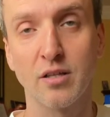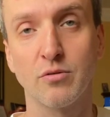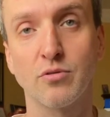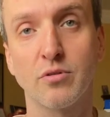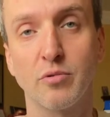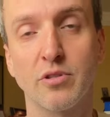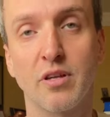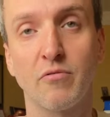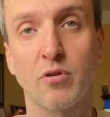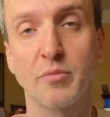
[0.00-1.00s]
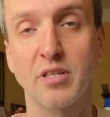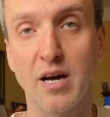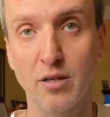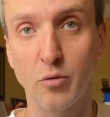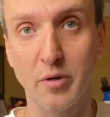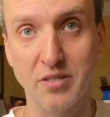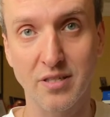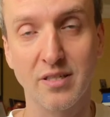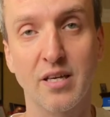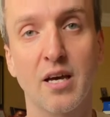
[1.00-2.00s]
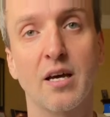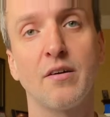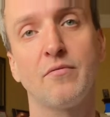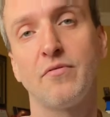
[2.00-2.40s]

нужно будет оформить карту по ссылке,